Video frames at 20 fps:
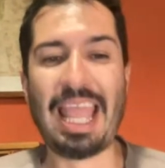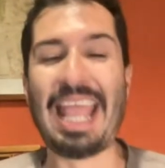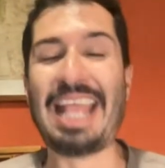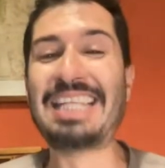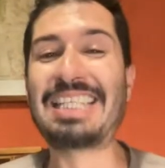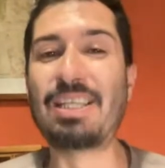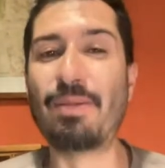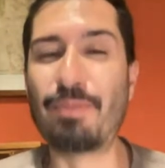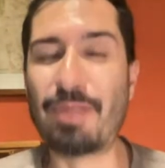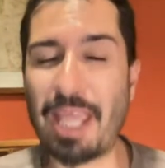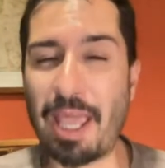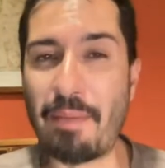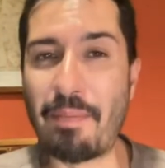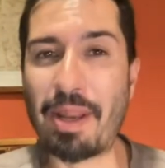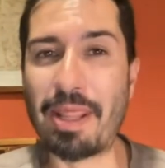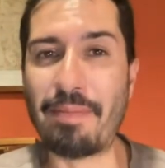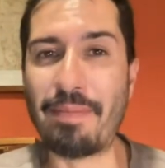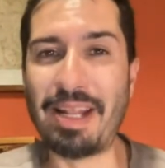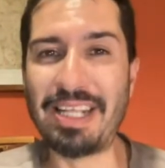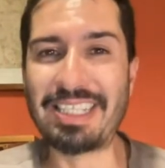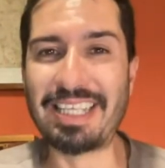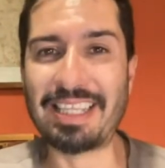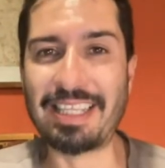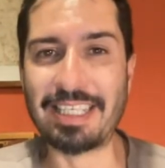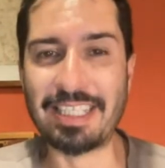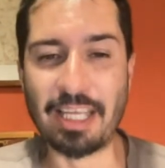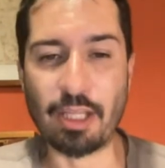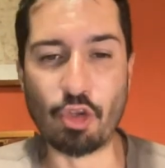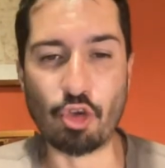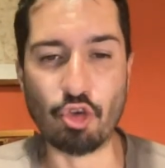En septiembre de
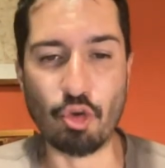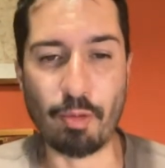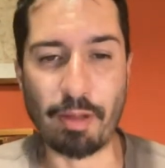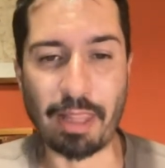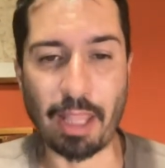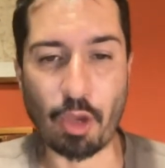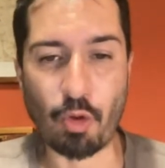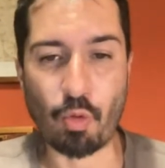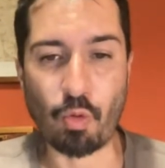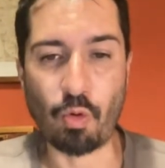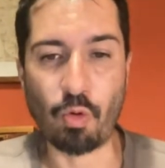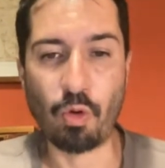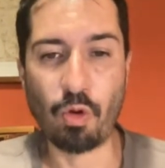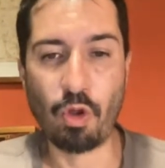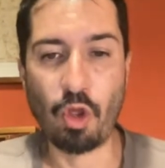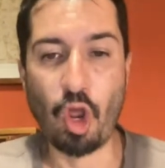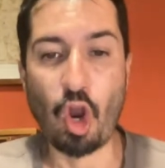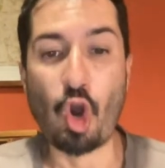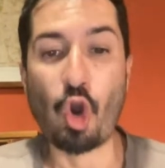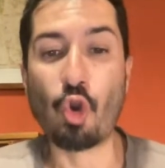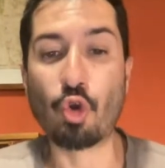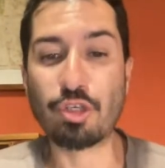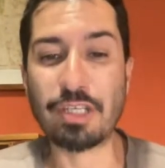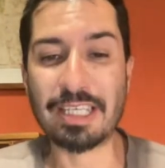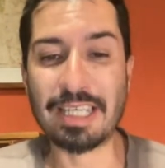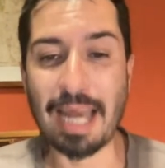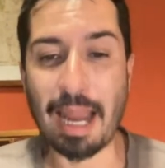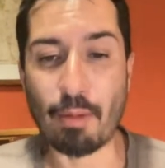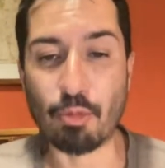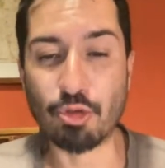1791, los
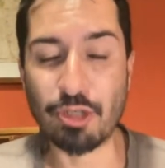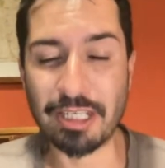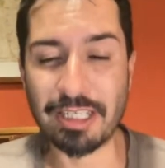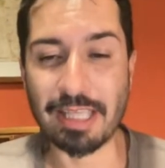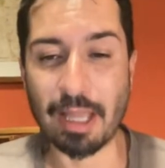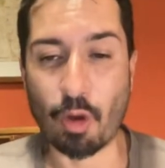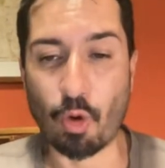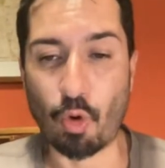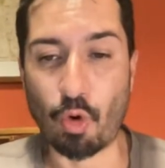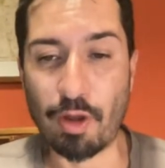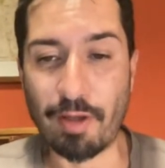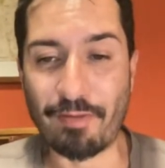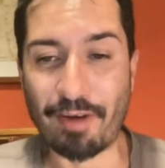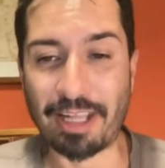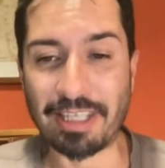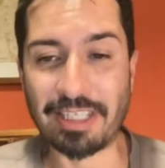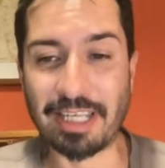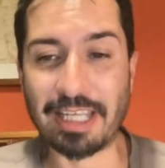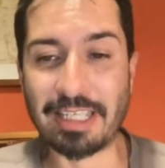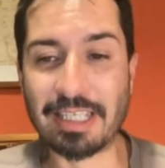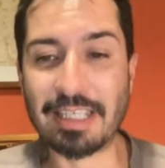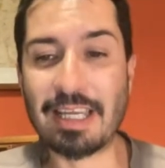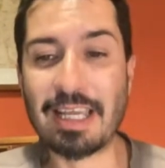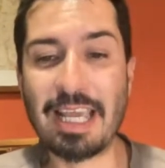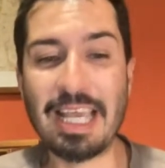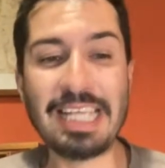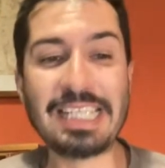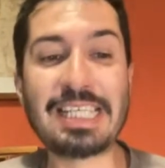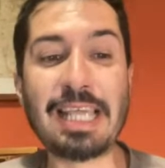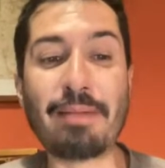esclavos de esta colonia francesa
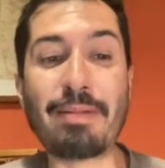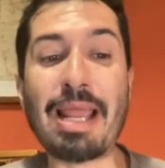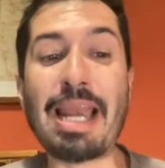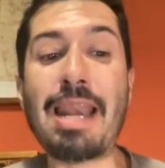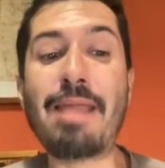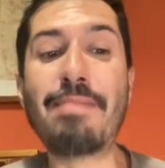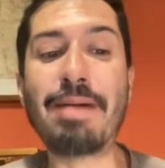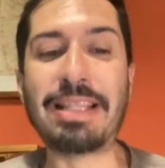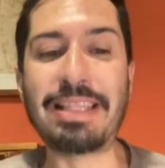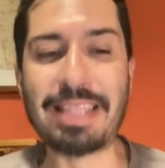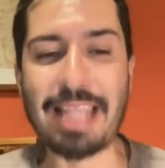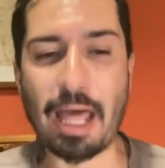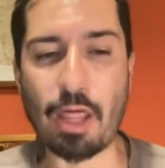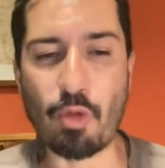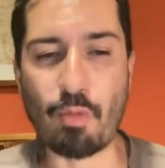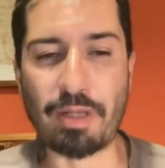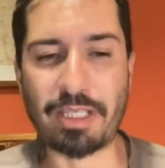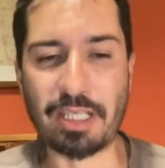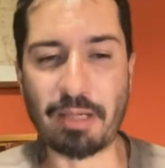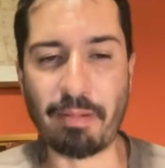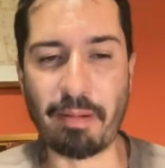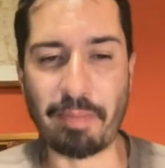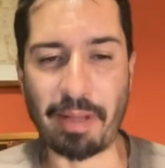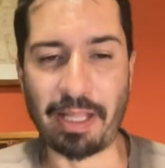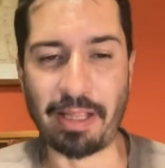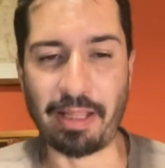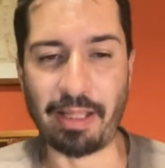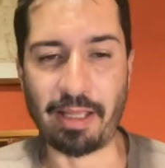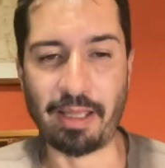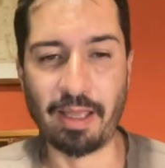se habían levantado
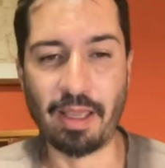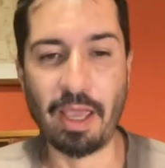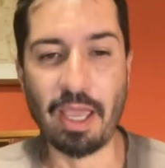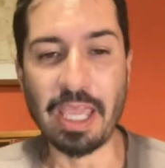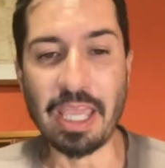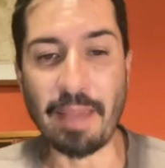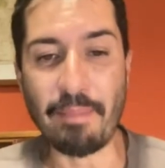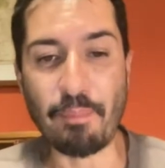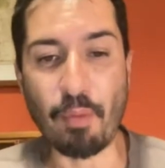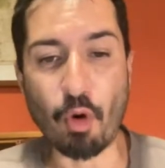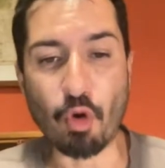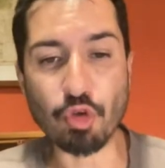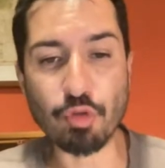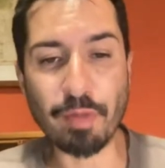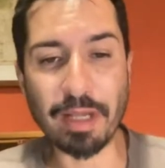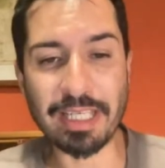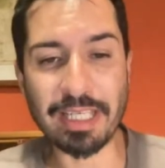masivamente y en pocos